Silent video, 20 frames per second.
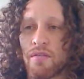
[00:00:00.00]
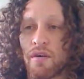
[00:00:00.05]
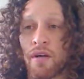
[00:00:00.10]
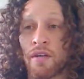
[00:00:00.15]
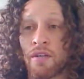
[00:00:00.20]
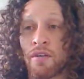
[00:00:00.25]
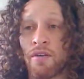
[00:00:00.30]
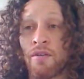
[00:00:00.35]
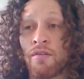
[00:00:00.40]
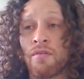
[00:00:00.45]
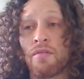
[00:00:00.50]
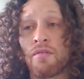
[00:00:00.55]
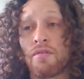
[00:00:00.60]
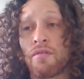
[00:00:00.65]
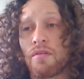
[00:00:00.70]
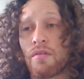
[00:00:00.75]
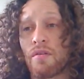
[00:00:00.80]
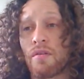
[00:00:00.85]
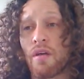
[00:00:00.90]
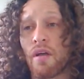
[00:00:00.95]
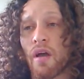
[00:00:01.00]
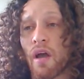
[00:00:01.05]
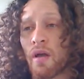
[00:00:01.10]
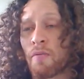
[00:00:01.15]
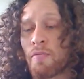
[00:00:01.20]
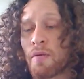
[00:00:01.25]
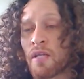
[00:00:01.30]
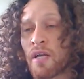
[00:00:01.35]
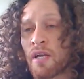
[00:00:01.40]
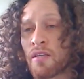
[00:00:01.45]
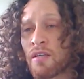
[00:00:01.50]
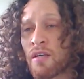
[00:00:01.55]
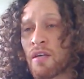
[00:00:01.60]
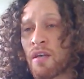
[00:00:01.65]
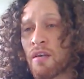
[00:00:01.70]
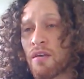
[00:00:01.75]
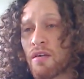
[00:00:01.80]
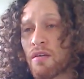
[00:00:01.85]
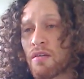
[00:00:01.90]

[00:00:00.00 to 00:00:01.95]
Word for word: Adieu, répéta-t-il.